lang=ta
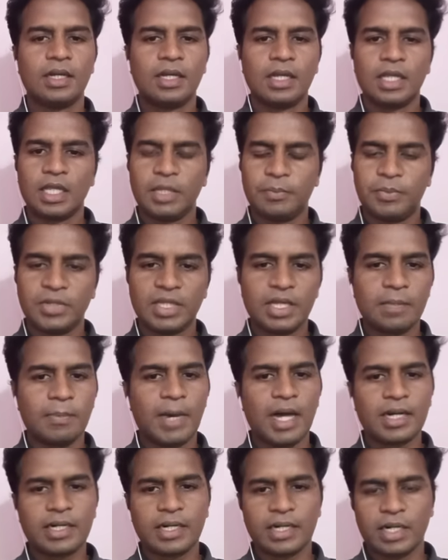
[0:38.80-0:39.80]
இப்போதைக்கு
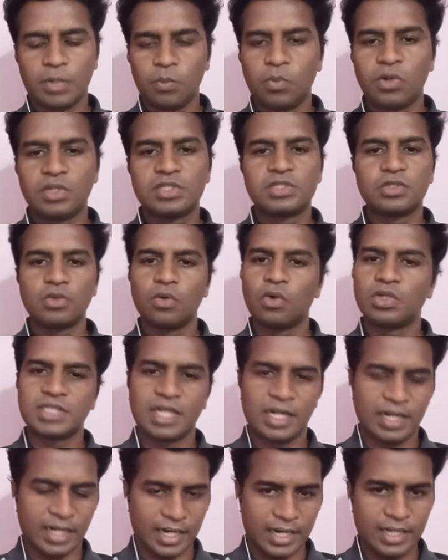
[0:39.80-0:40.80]
மார்க்கெட்டில் புக்ஸ் நோட்ஸ்
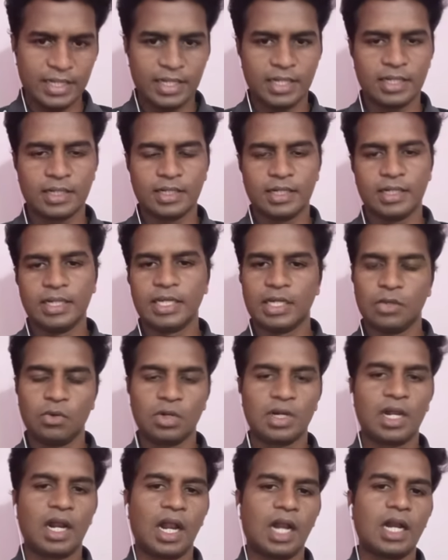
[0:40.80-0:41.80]
எல்லாம் நிறைய இருக்குது நீங்கள் ஒரு
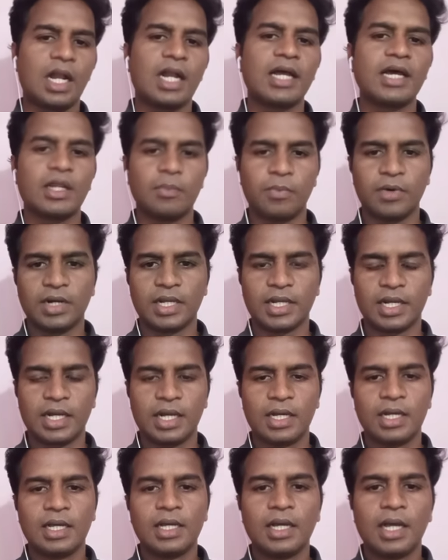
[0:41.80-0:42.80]
நாள் அண்ணாநகர் போனீங்கன்னா
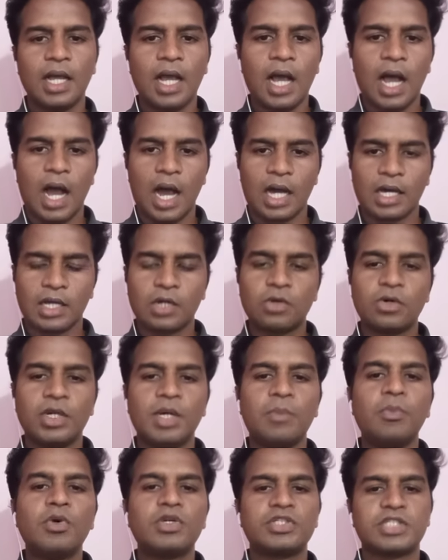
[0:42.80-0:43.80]
அங்கே இருக்கக்கூடிய
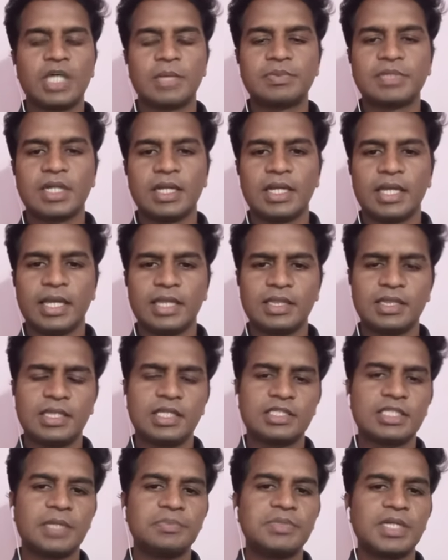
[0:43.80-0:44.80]
புக் ஷாப்ஸில் நீங்கள் எந்த
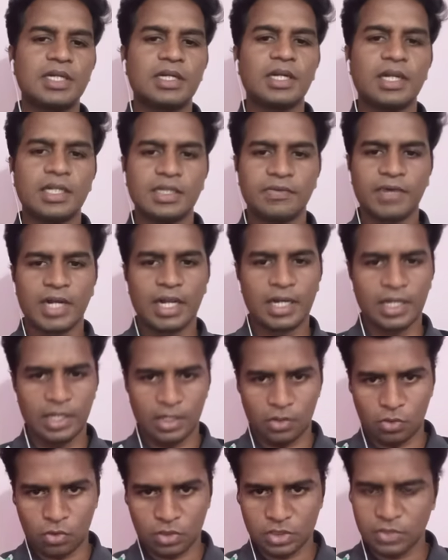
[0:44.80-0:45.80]
சப்ஜெக்டில் இருந்து வேணால் நீங்கள்
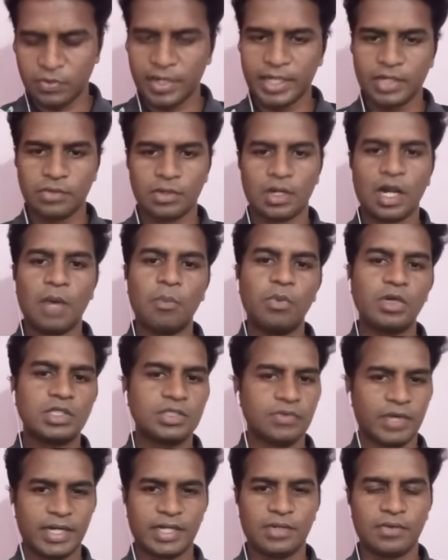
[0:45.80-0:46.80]
நோட்ஸ் வாங்கிட்டு வரலாம் புக்ஸ்
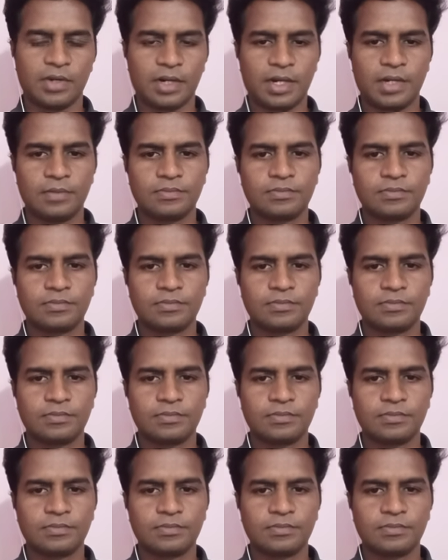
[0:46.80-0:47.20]
வாங்கிட்டு வரலாம்